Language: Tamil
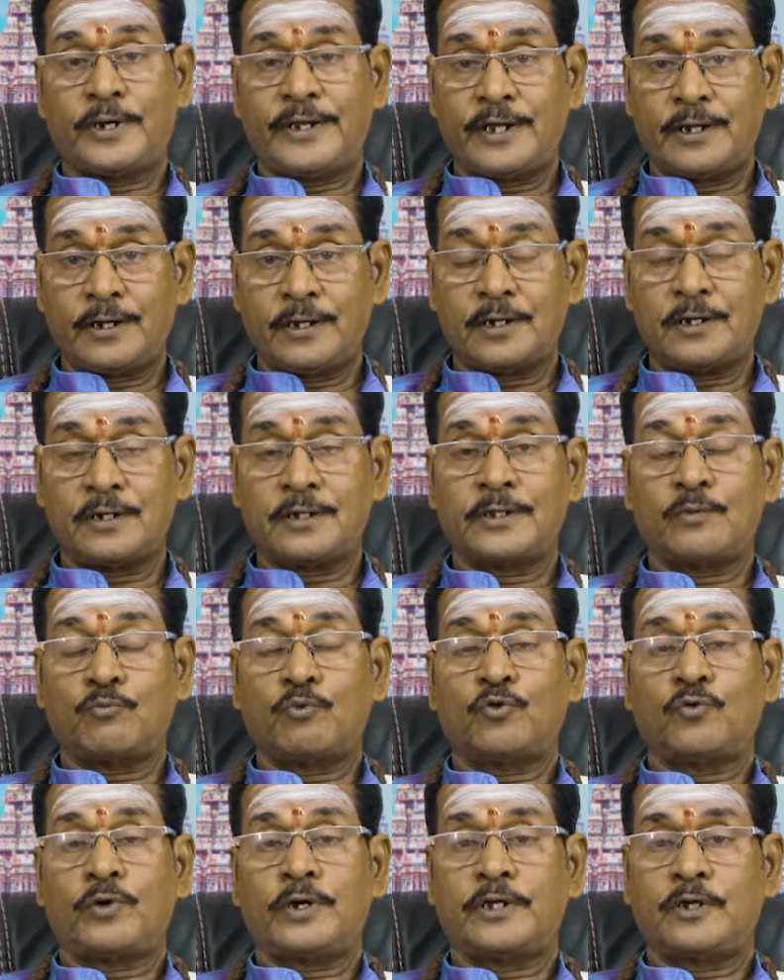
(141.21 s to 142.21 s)
பயங்களை
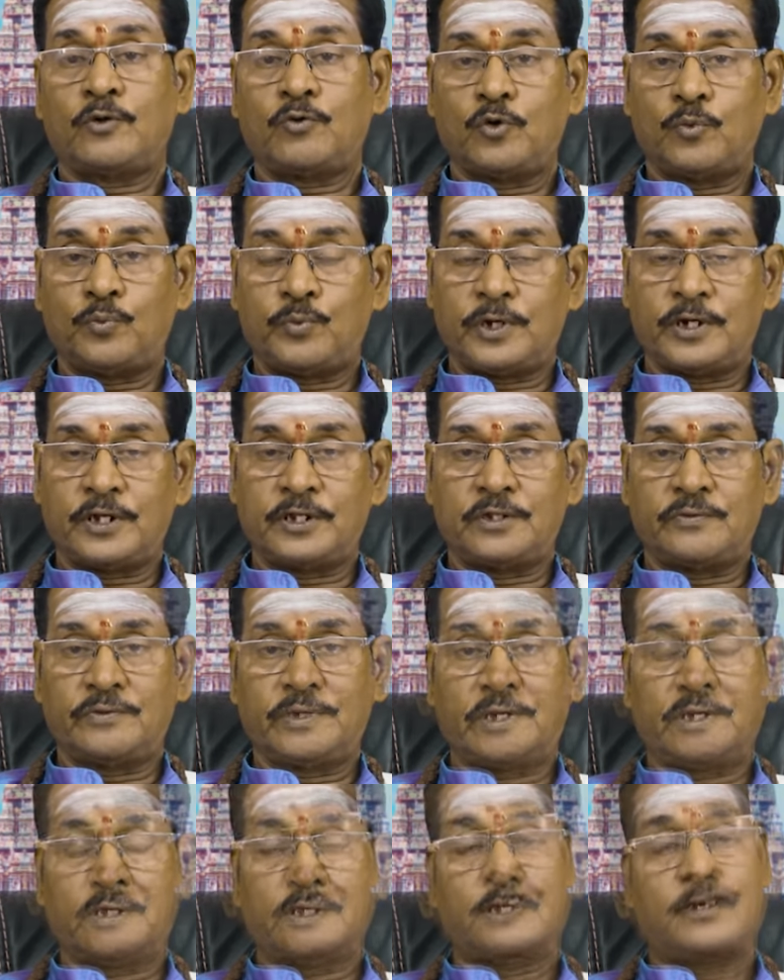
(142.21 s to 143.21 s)
உருவாக்கி கொடுப்பாரே தவிர